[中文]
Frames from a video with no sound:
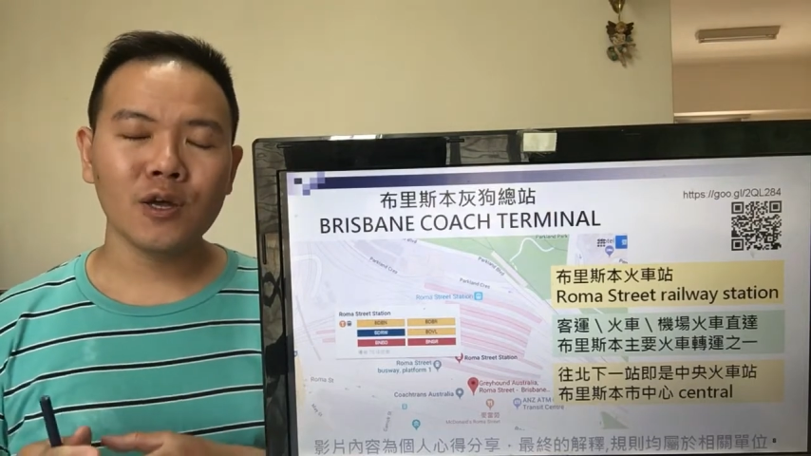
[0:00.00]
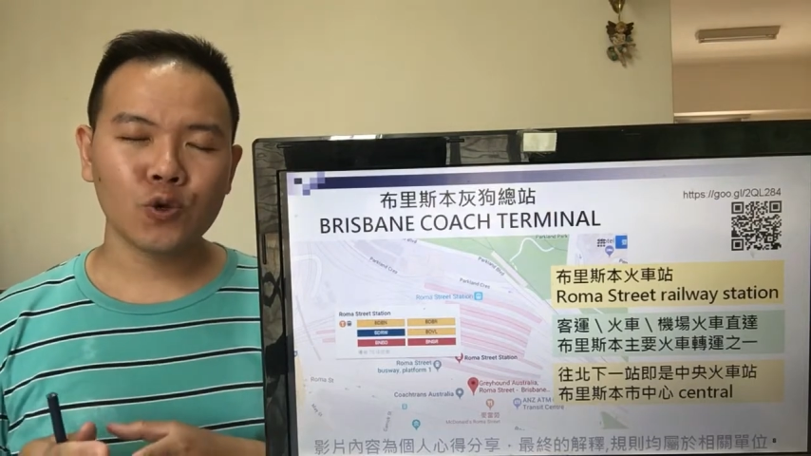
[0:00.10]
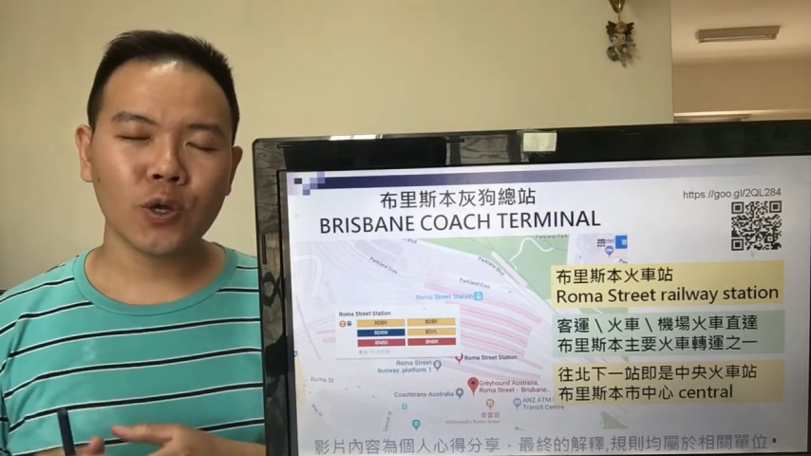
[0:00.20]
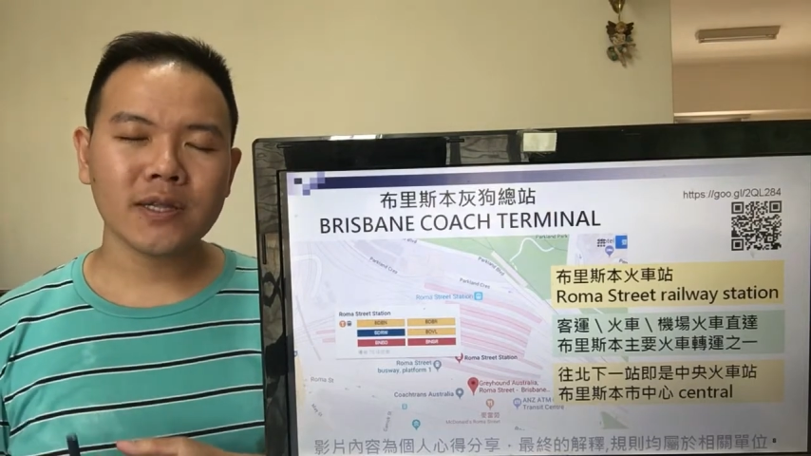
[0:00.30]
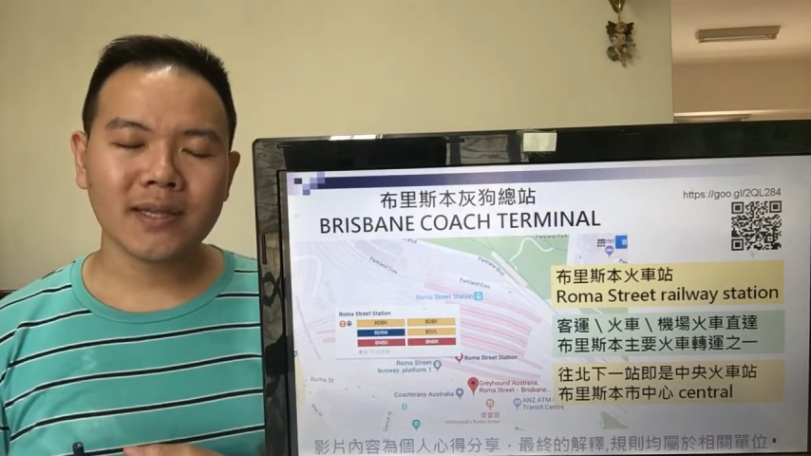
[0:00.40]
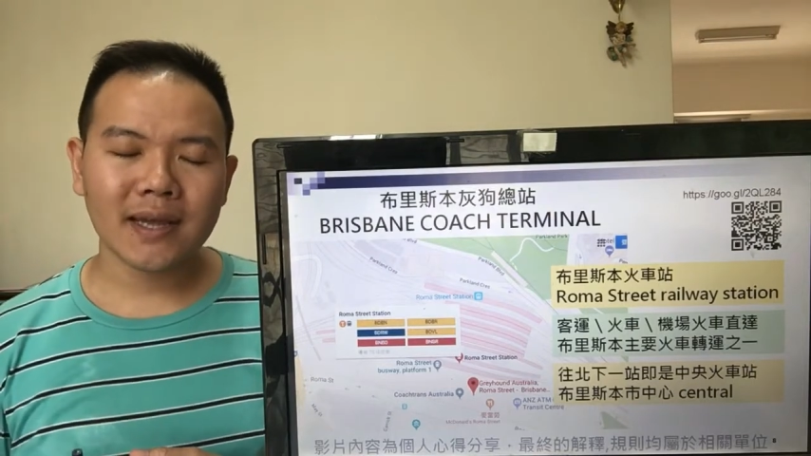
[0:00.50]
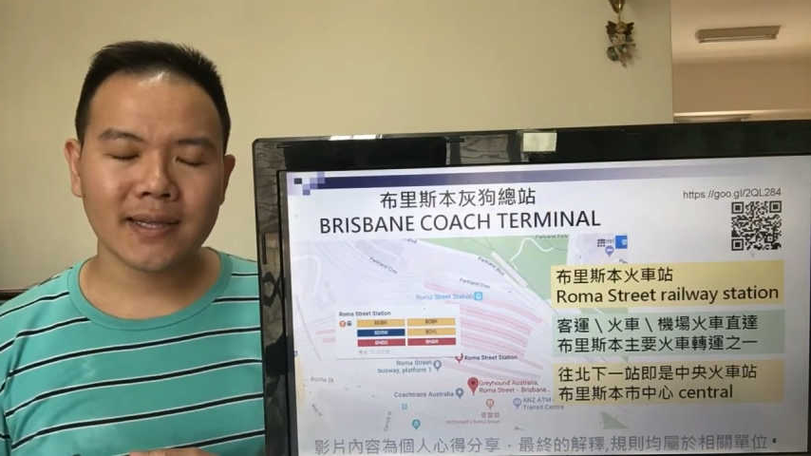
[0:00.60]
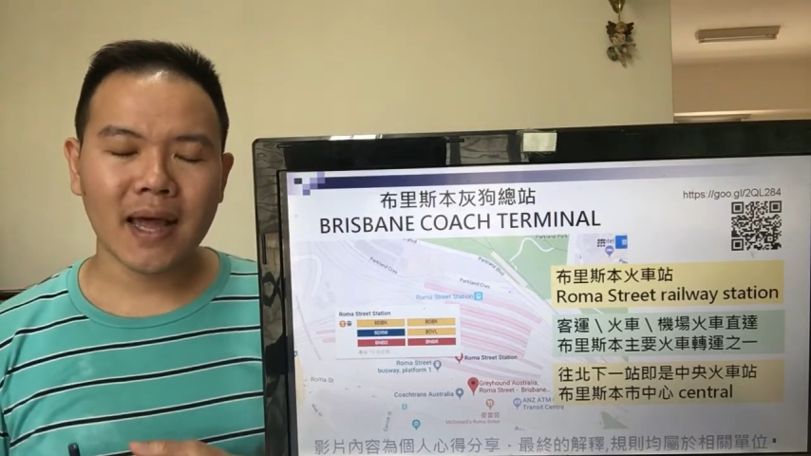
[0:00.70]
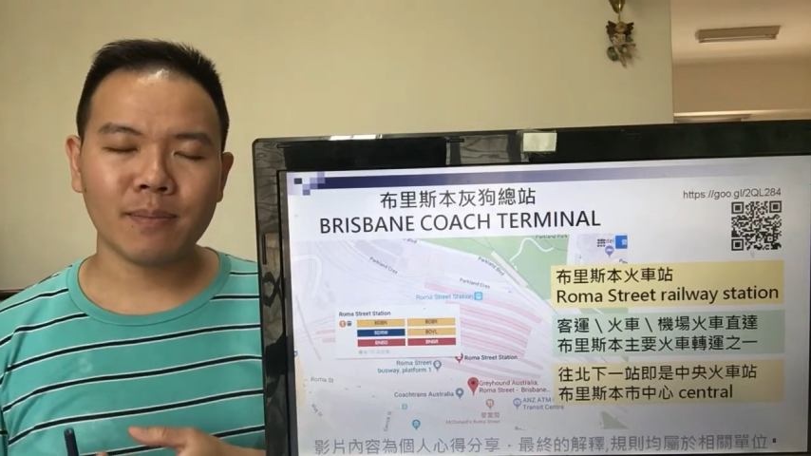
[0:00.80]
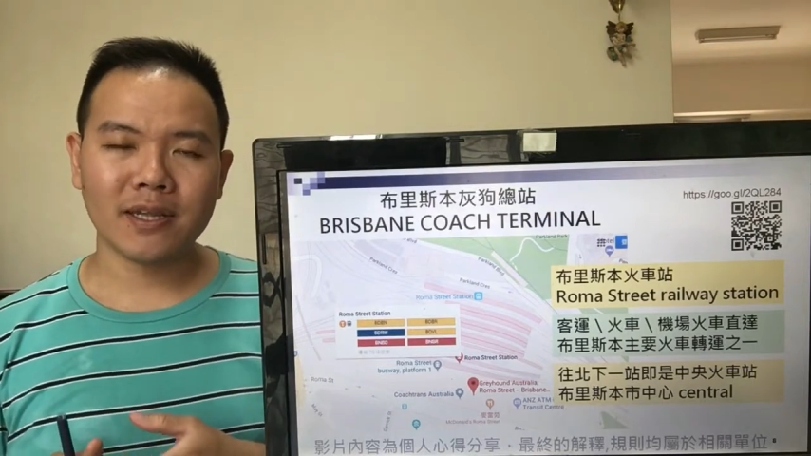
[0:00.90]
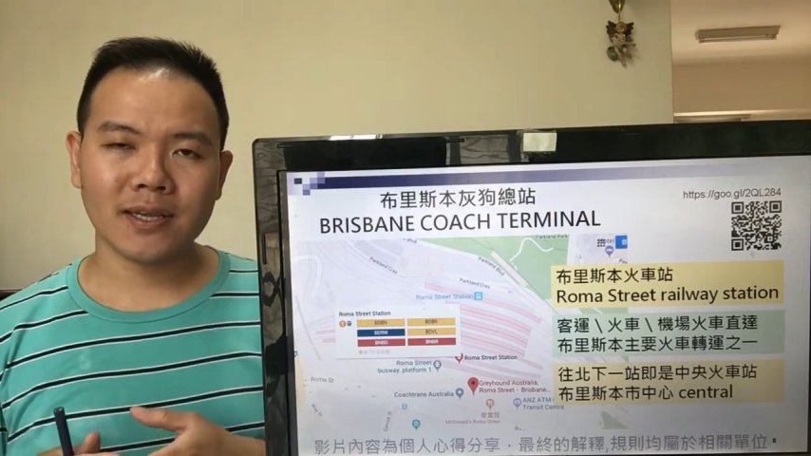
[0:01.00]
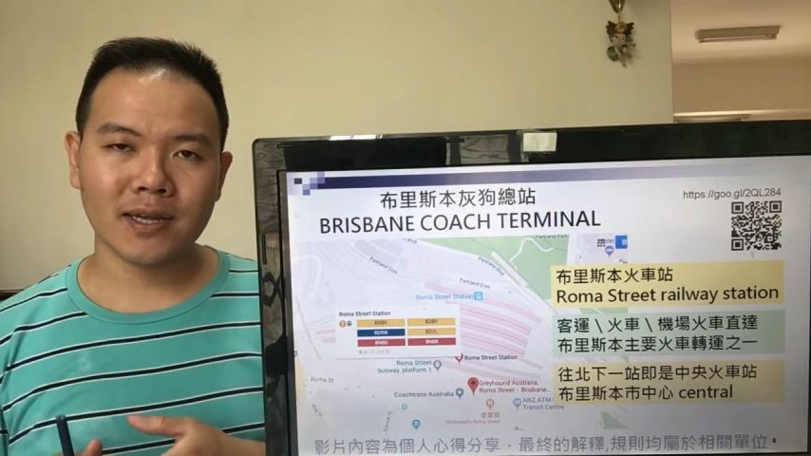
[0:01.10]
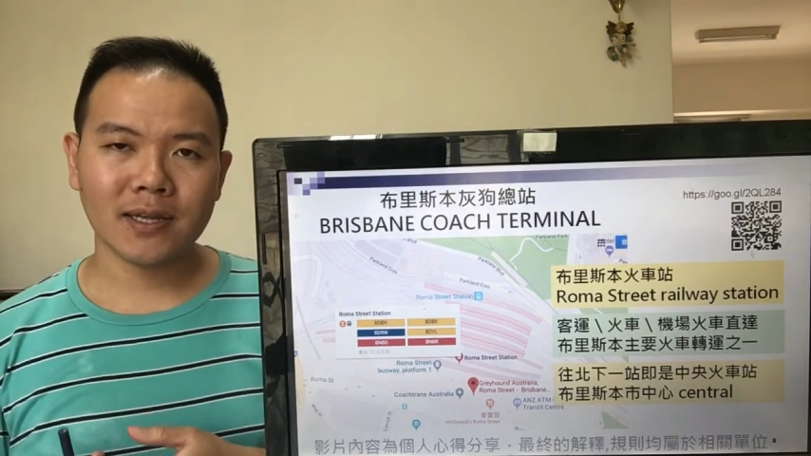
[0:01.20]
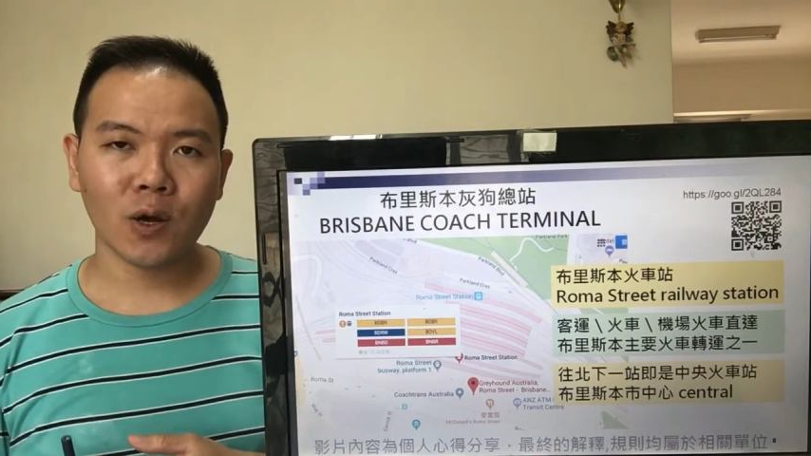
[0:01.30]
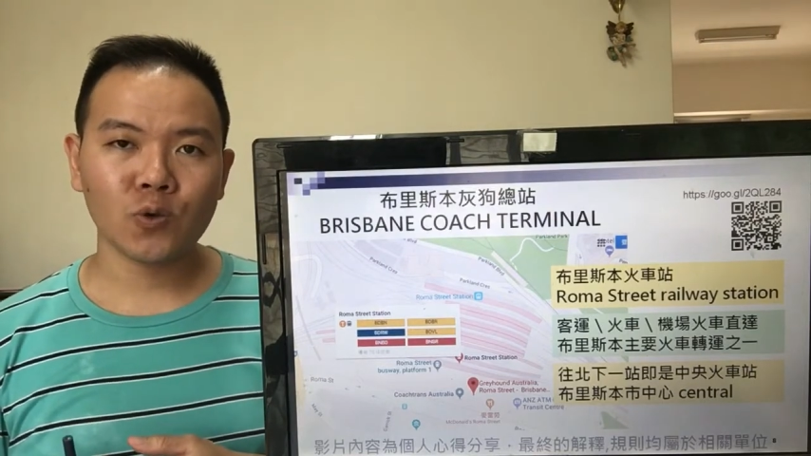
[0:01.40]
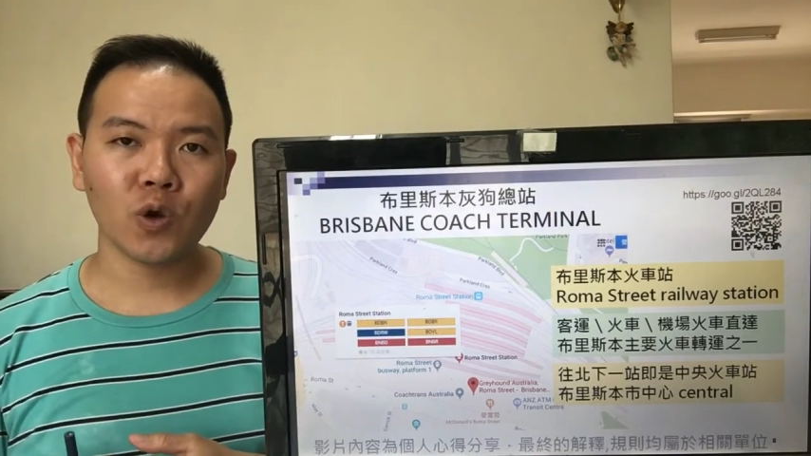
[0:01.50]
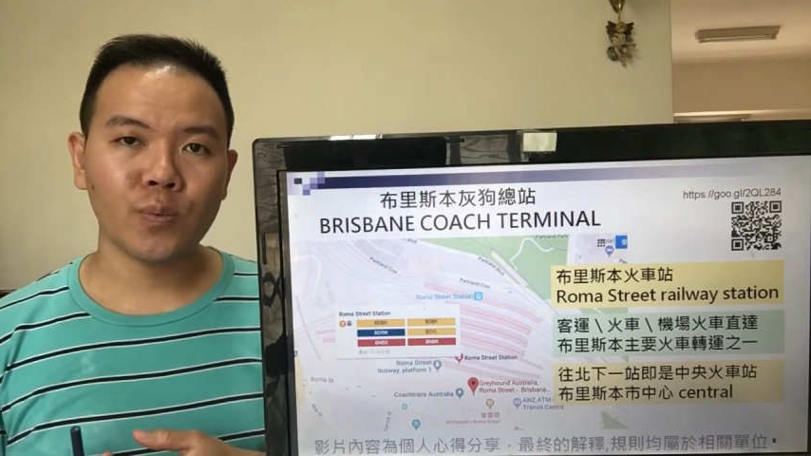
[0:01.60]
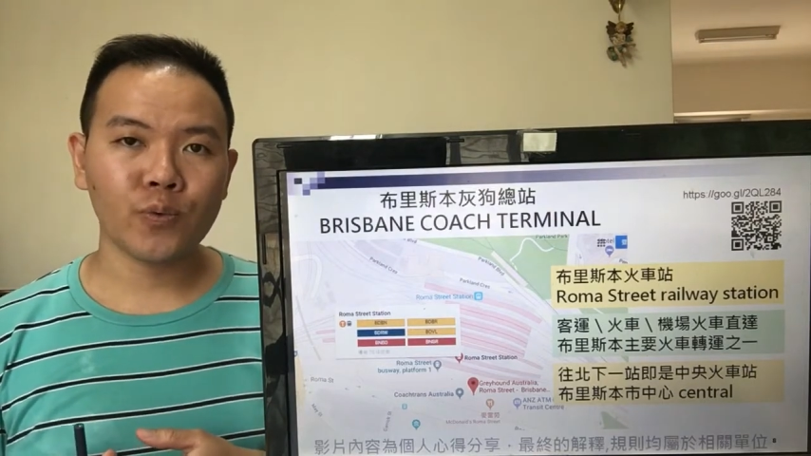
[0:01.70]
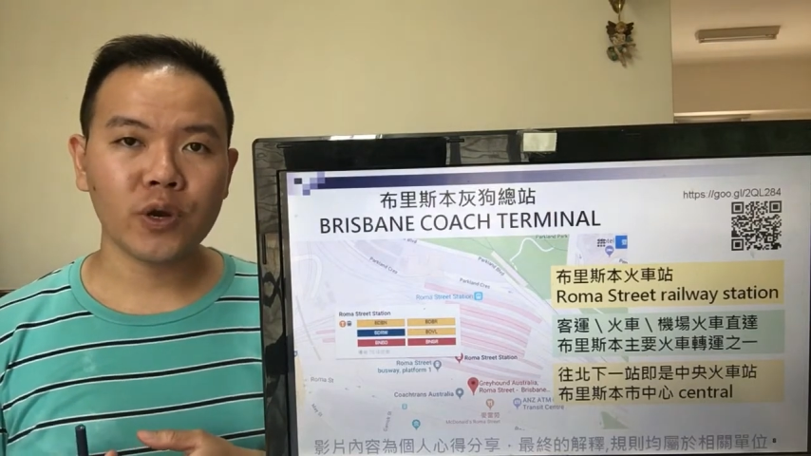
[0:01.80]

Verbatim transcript: 所以这一站名称叫做